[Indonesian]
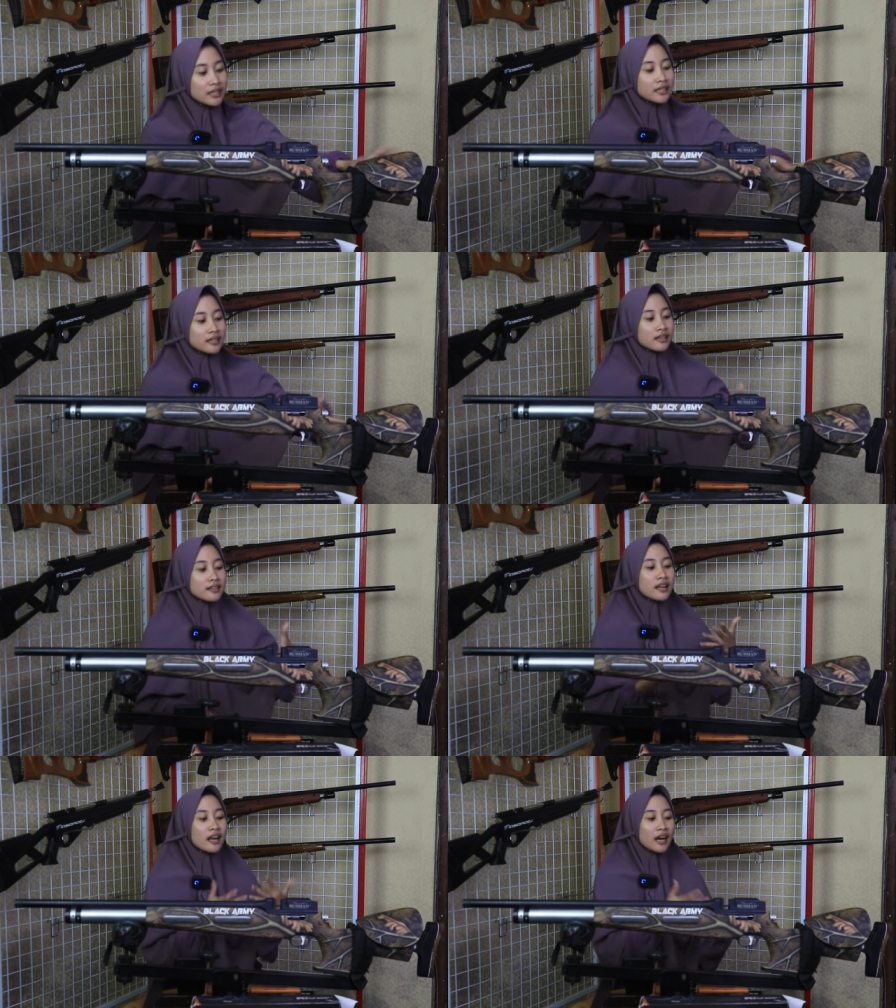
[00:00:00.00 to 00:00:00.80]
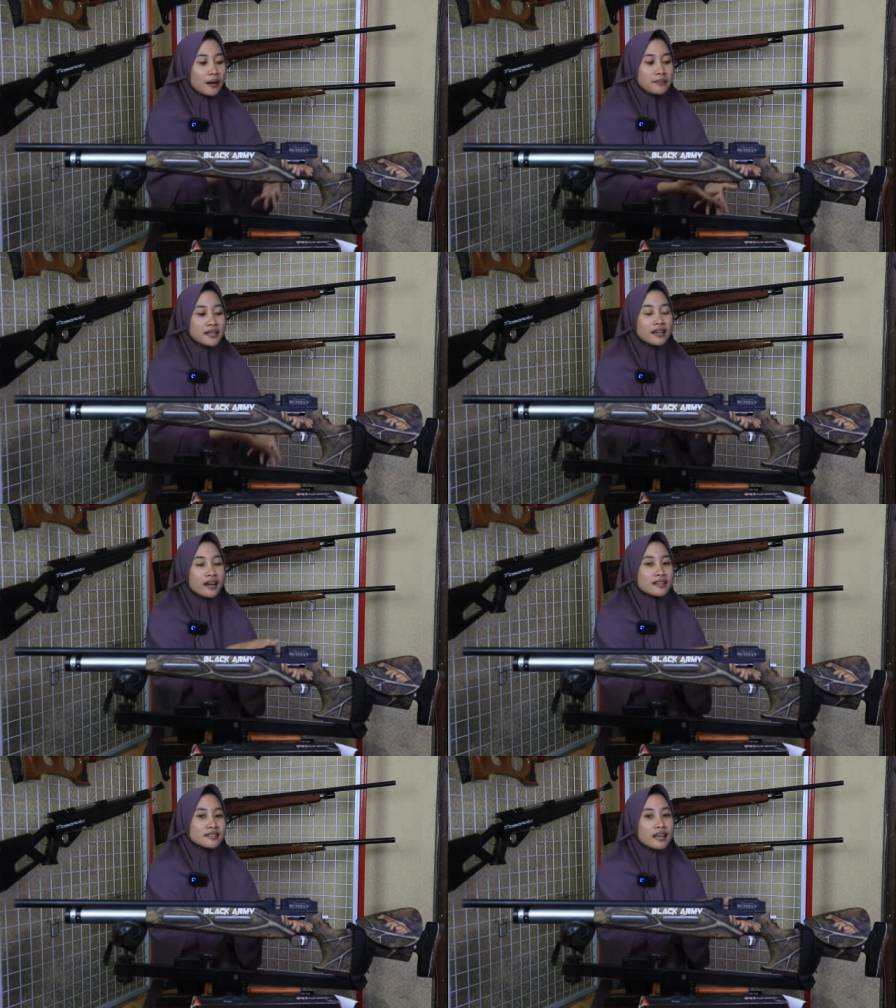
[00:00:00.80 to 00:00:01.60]
ini dilengkapi
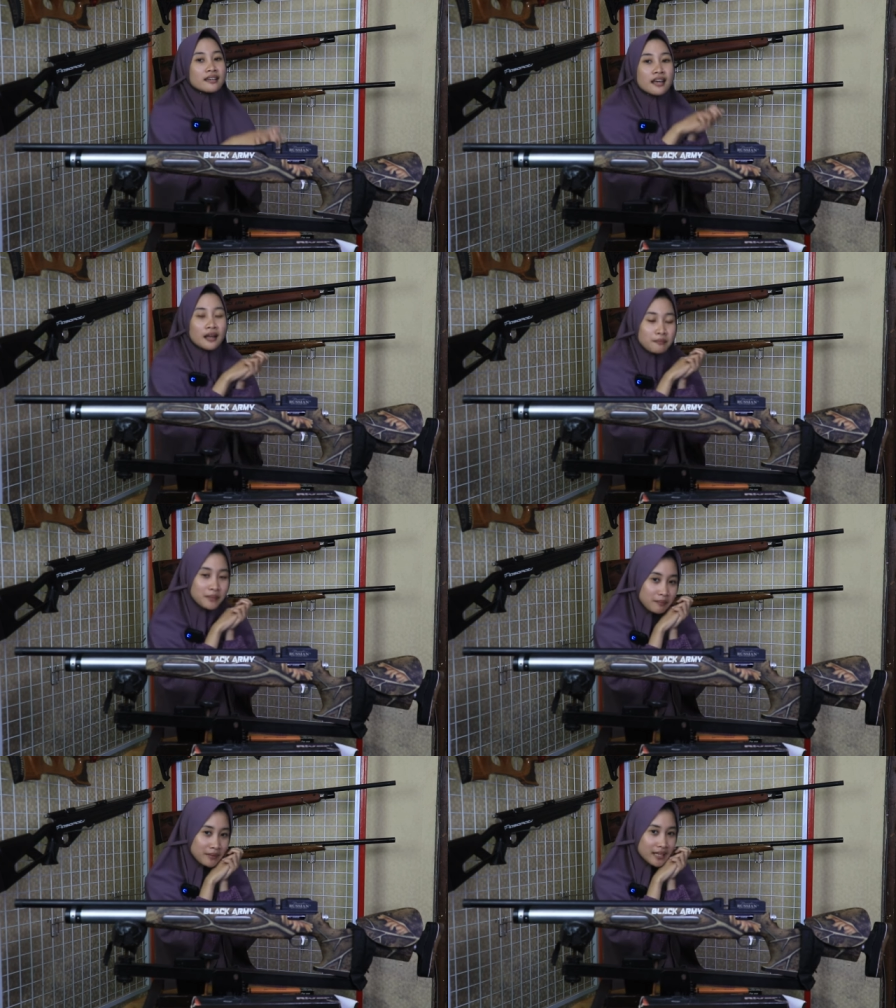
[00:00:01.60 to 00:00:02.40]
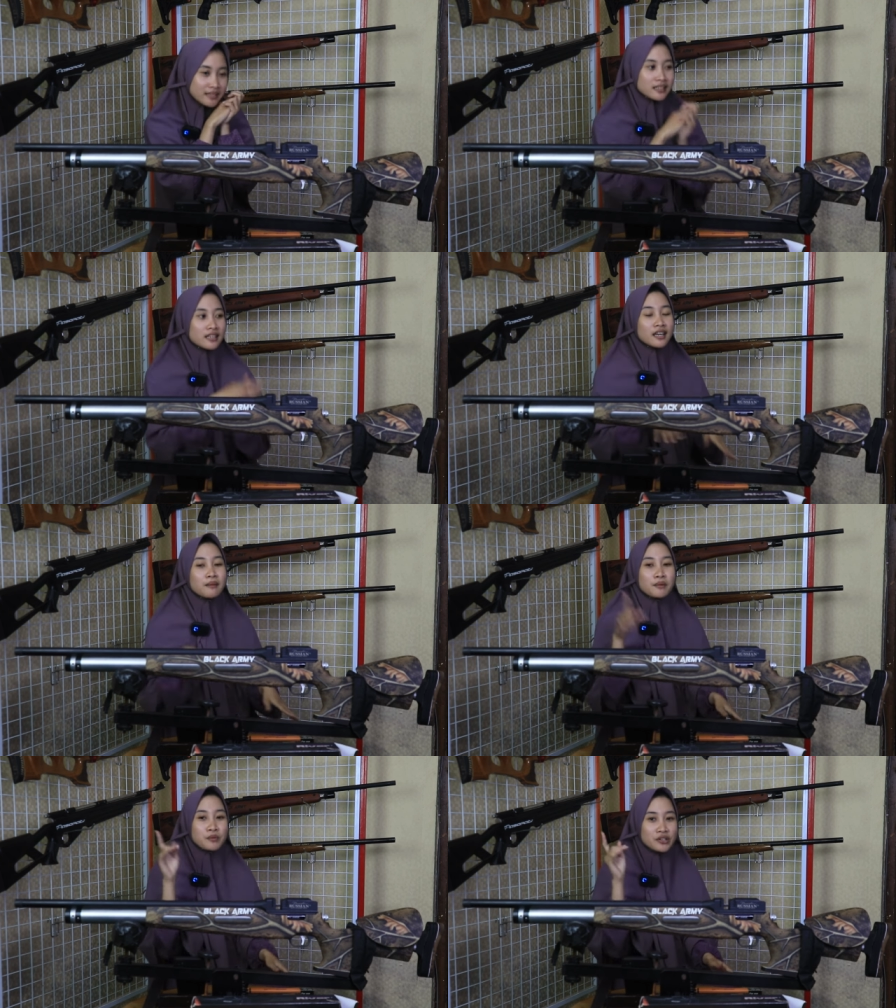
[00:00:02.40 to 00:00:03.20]
dengan sandaran pipi
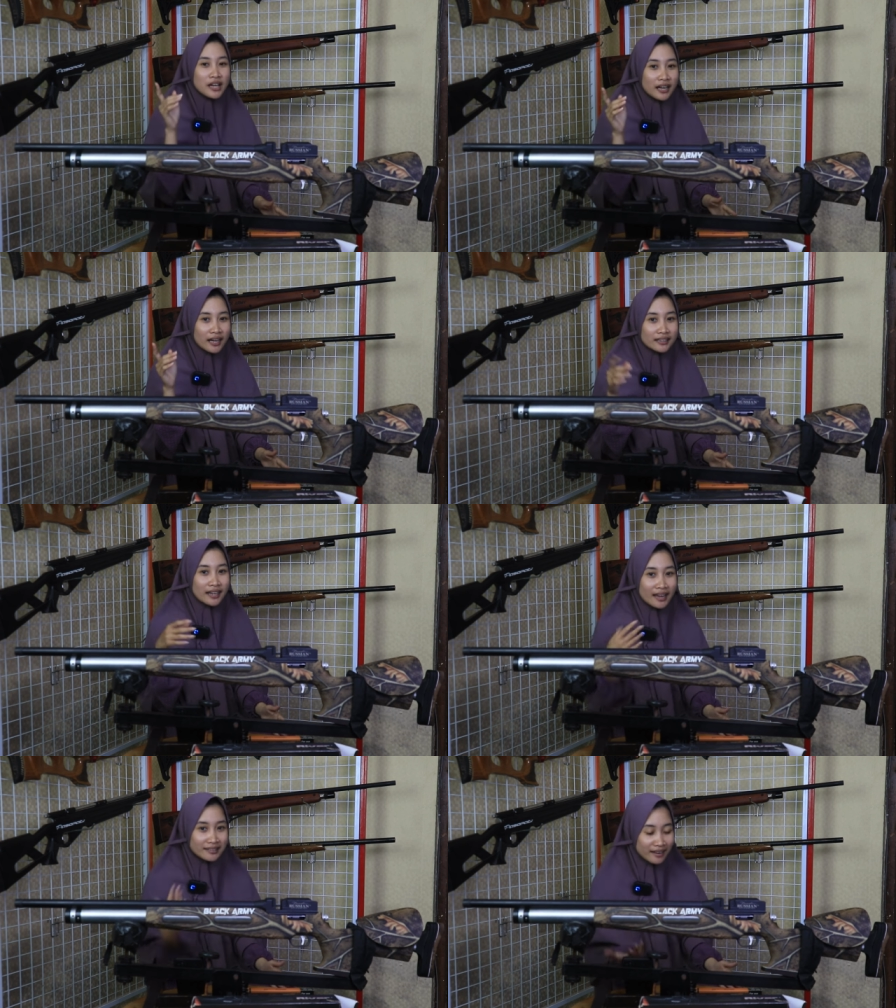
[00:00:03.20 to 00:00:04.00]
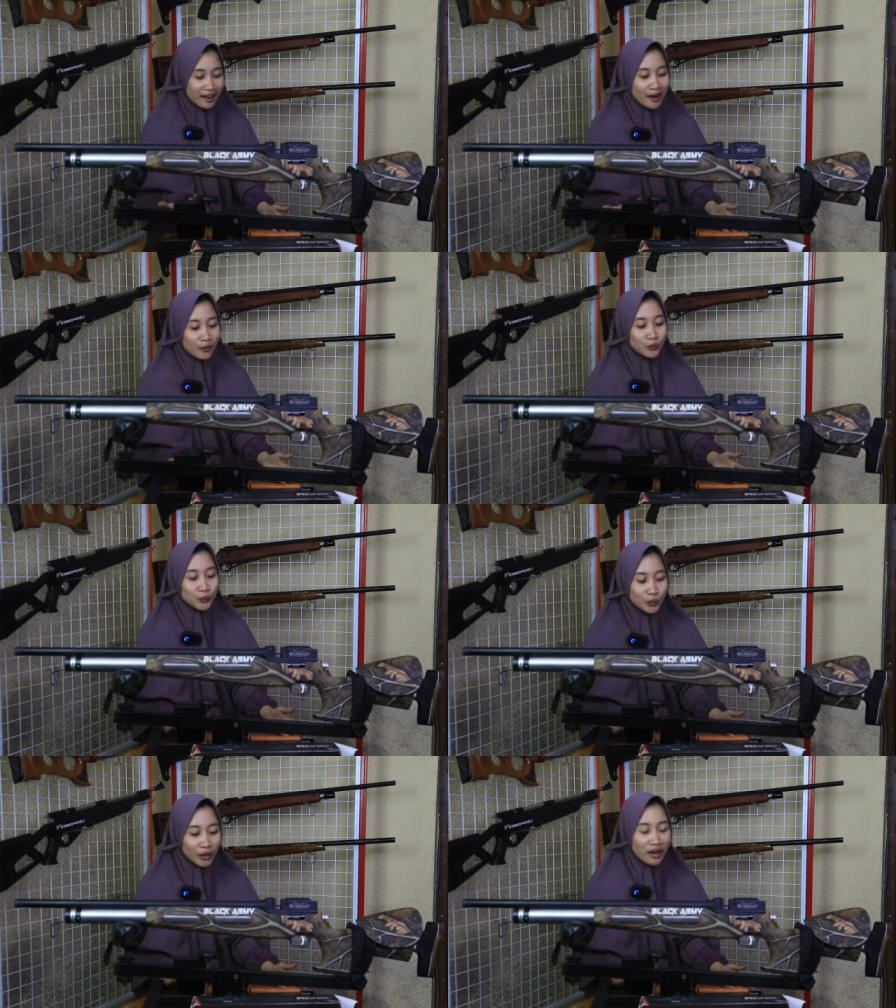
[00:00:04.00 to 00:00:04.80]
sehingga memudahkan Anda
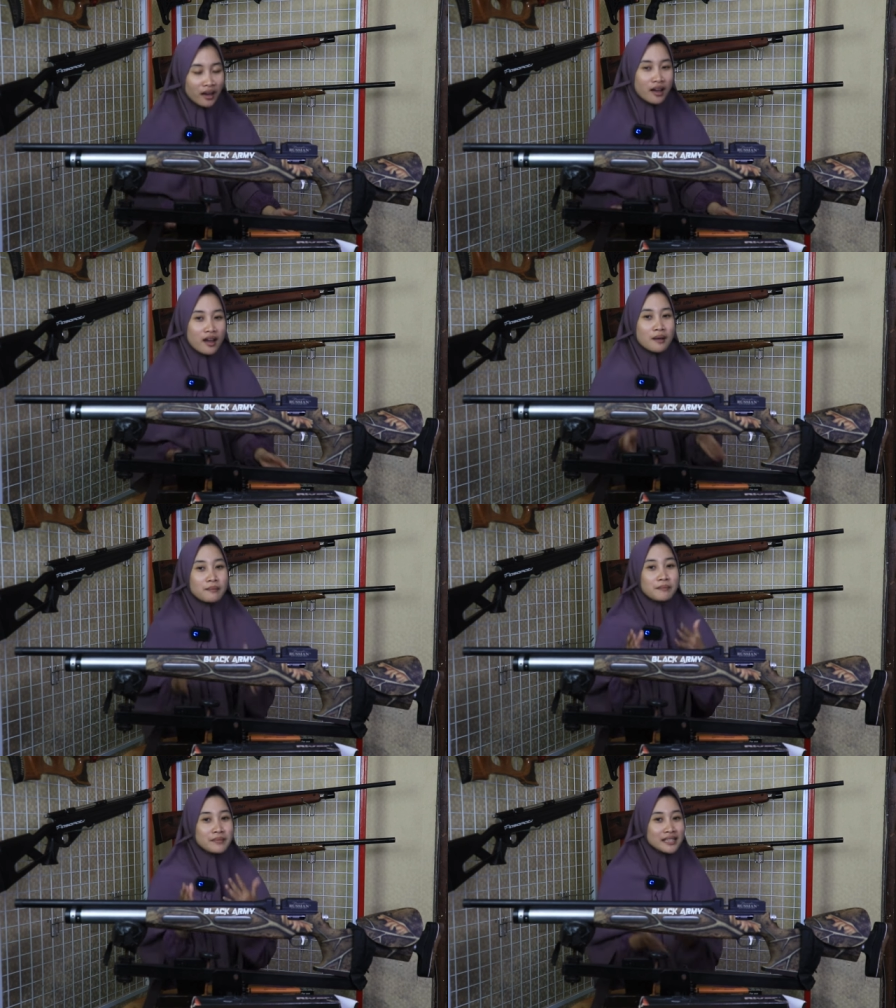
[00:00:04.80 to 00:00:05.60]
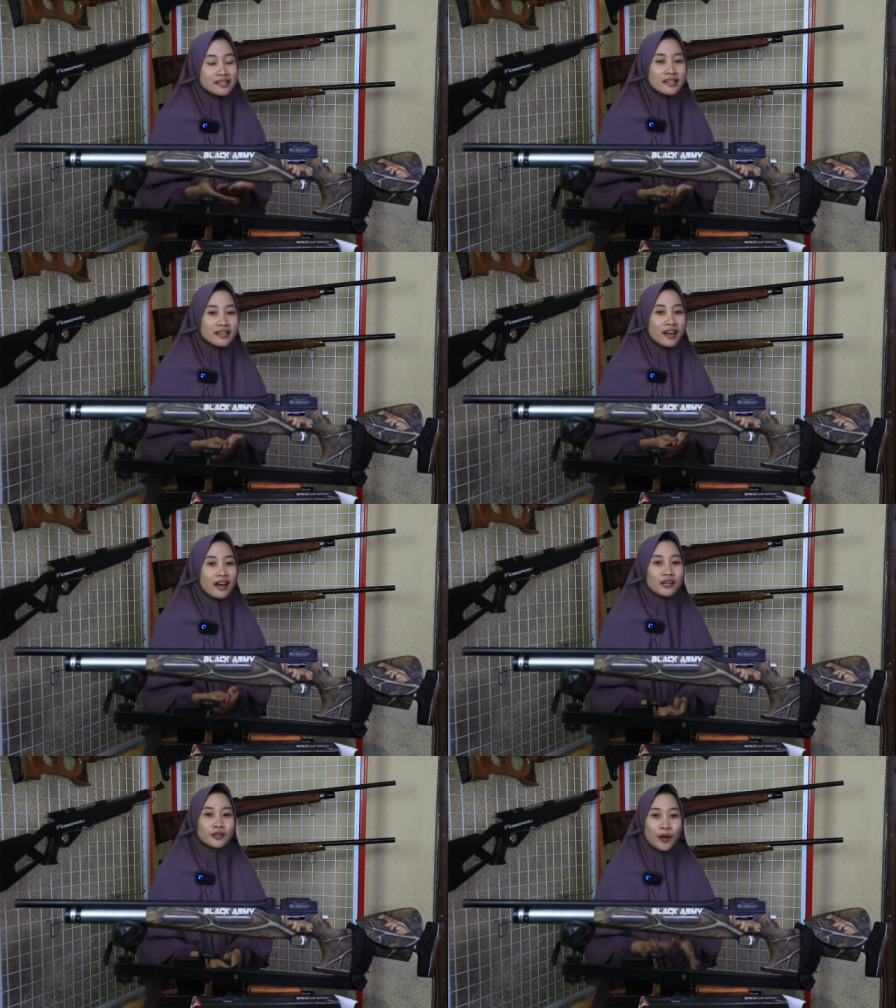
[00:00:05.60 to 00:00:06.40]
untuk membidik
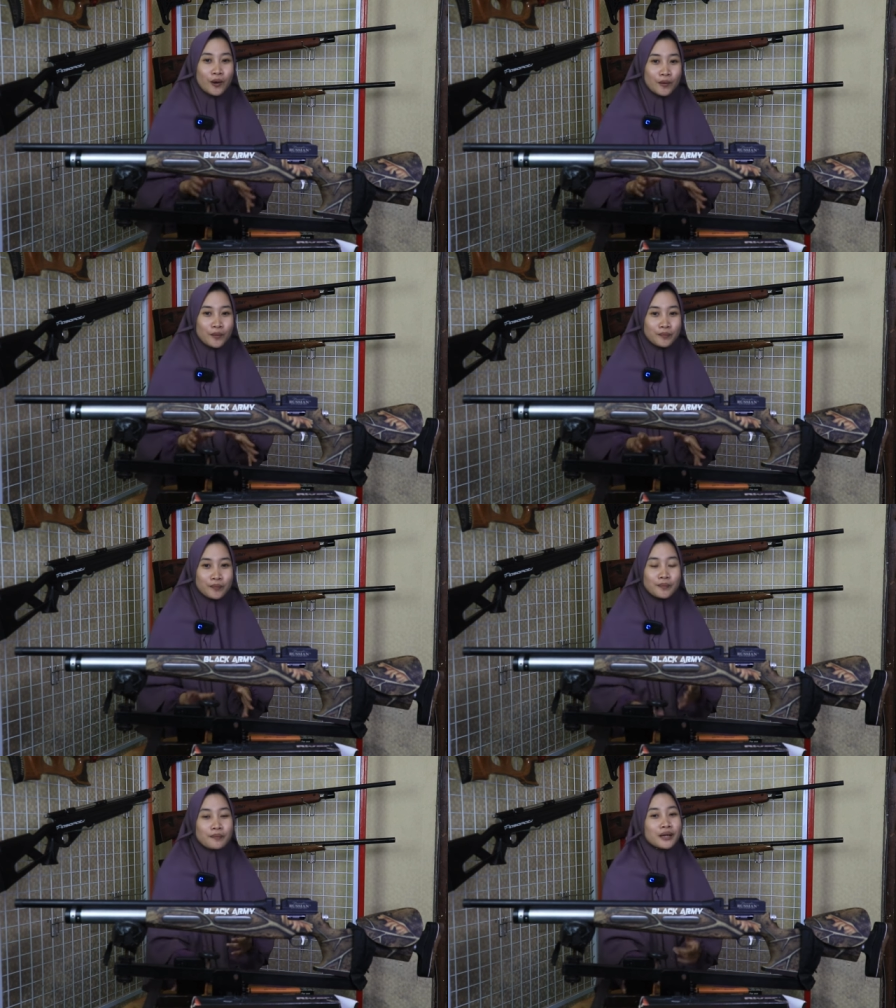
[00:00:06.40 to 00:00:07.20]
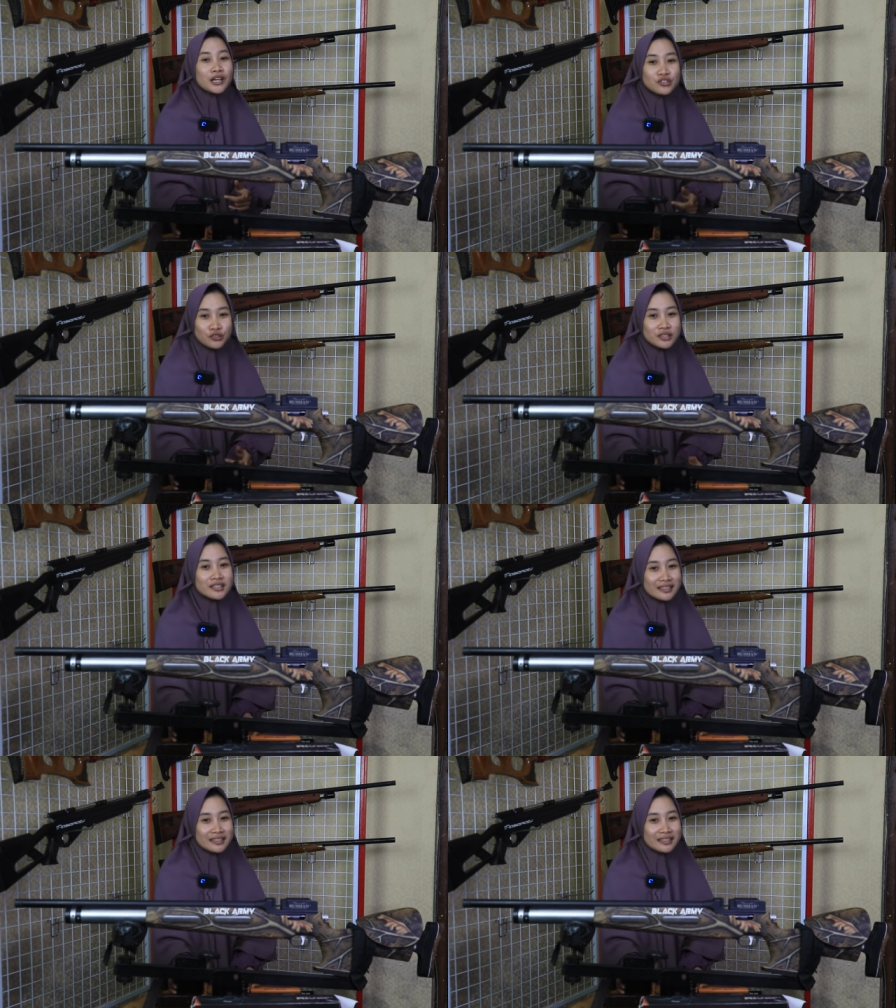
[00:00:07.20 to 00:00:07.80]
atau mengesut